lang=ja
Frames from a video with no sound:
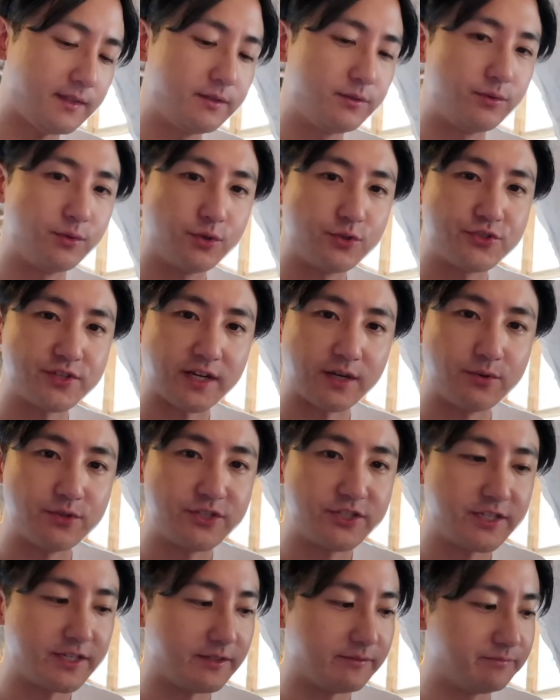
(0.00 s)
ウーロン茶が美
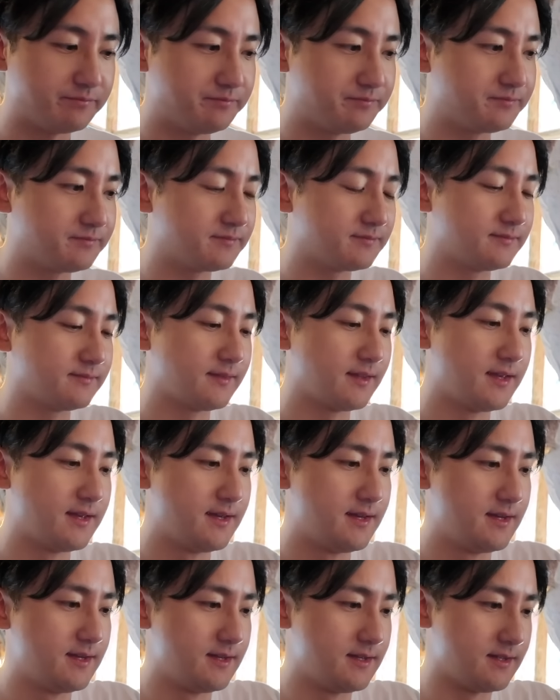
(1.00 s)
味し
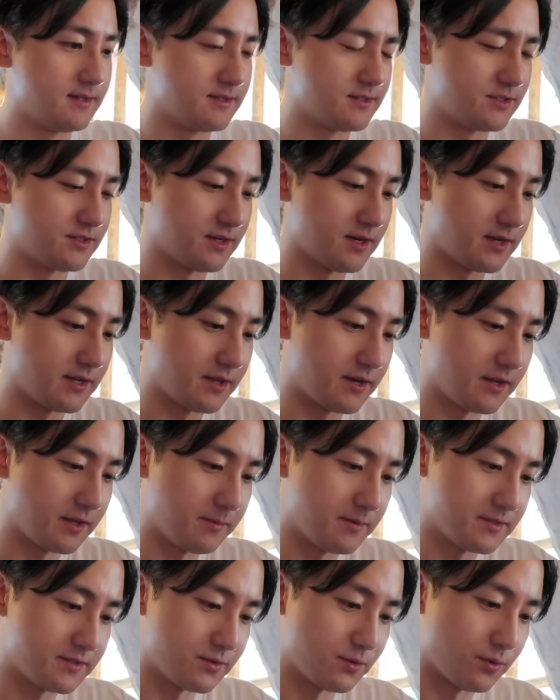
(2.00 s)
いじゃあいただ
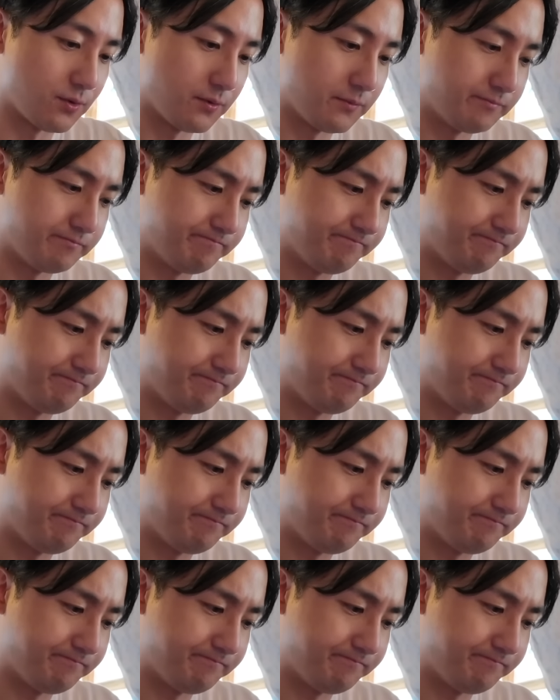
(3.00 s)
きますよ